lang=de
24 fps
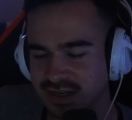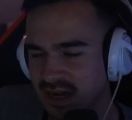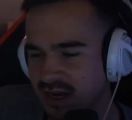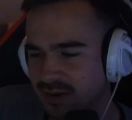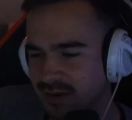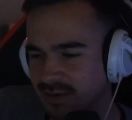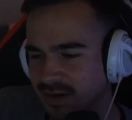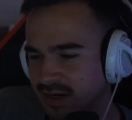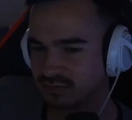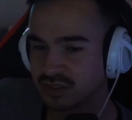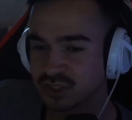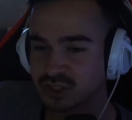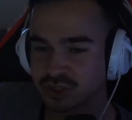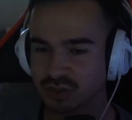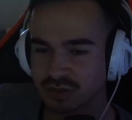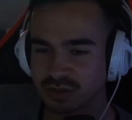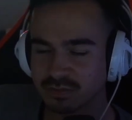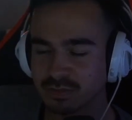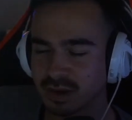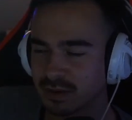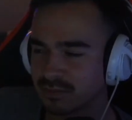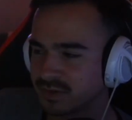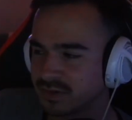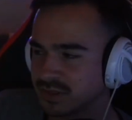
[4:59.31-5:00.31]
Aber wie schon
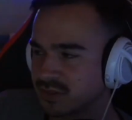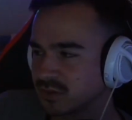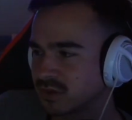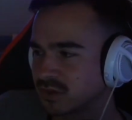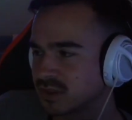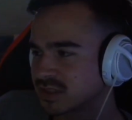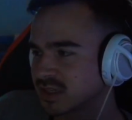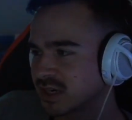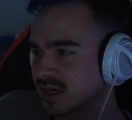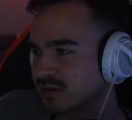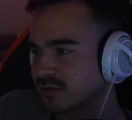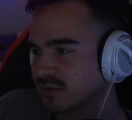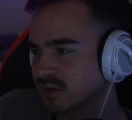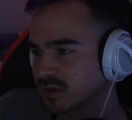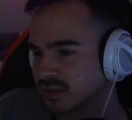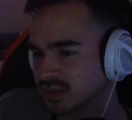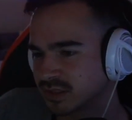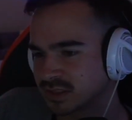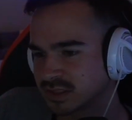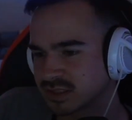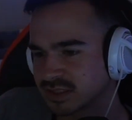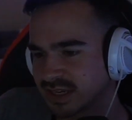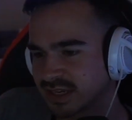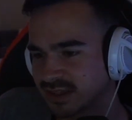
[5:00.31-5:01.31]
in meinem Video gesagt,
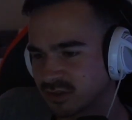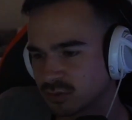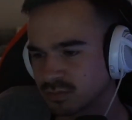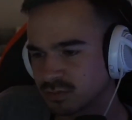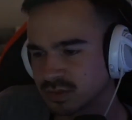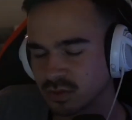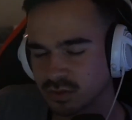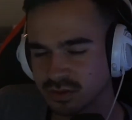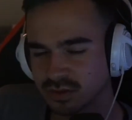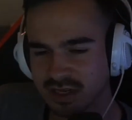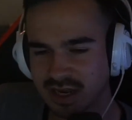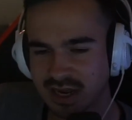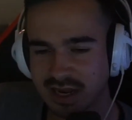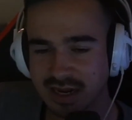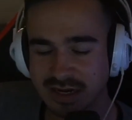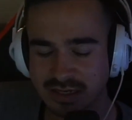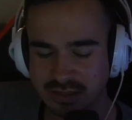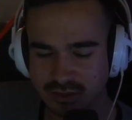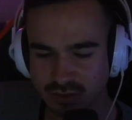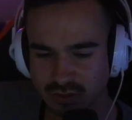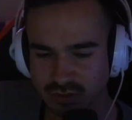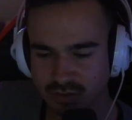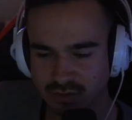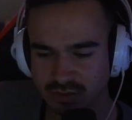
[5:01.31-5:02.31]
Freunde, es geht um die
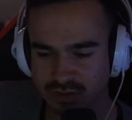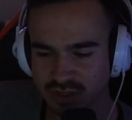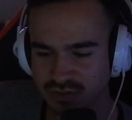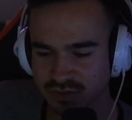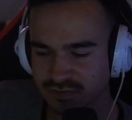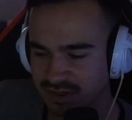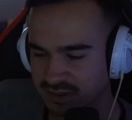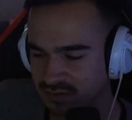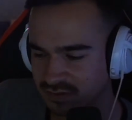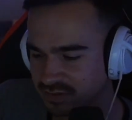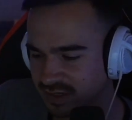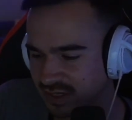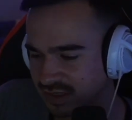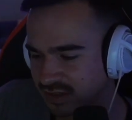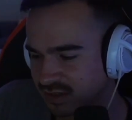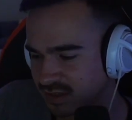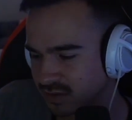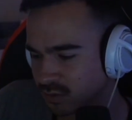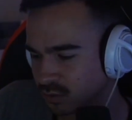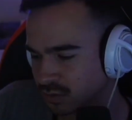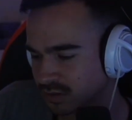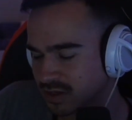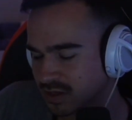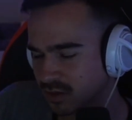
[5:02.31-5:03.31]
Unterhaltung. Und ich fand, wir hatten
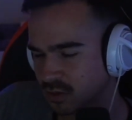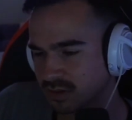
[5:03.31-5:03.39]
ein unter